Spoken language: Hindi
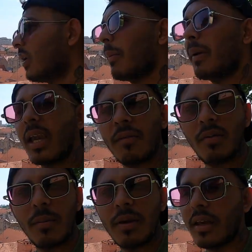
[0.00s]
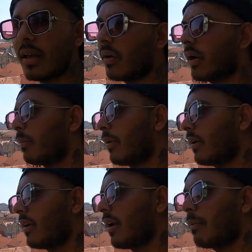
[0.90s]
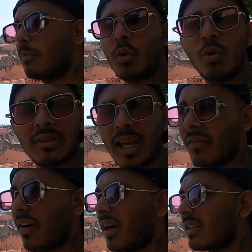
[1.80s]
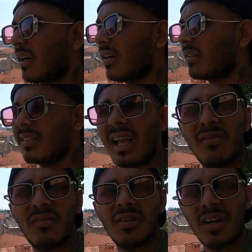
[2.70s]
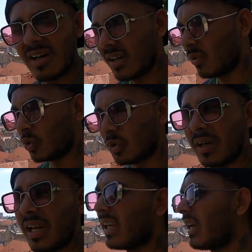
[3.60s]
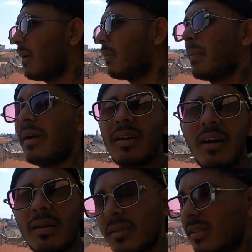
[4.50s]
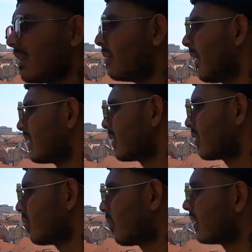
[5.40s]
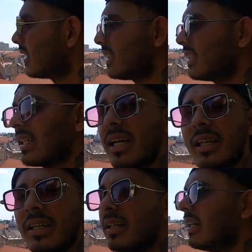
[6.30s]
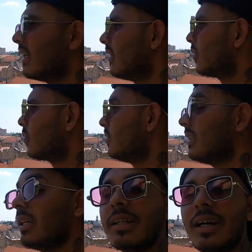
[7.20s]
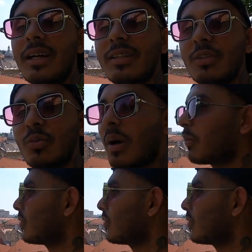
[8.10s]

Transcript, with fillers: तो यहाँ पे कैफ़े भी है और आप पे आप खुद सेल्फ आके सेल्फ कुछ भी लेके यहाँ पे बैठ के आराम से चील मार सकते हो बहुत ही अच्छी जगह ये तो ये जगह थी जो मैं